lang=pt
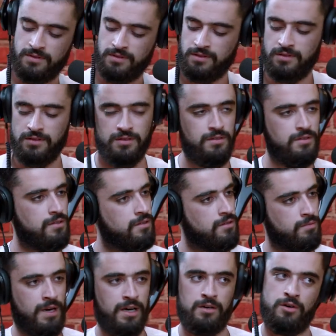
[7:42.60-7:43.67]
sim.
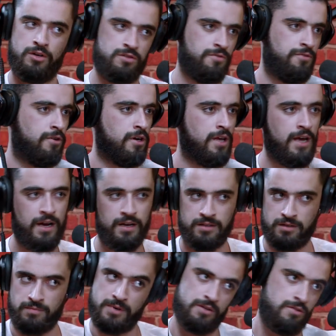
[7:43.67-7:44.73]
Bah, gosto de
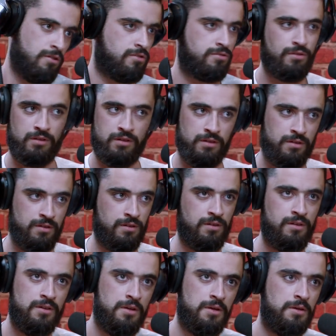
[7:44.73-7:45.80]
Foregner, mas não gosto de.
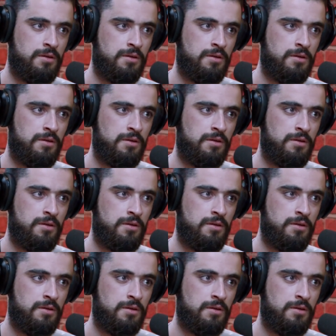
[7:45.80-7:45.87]
Mas do,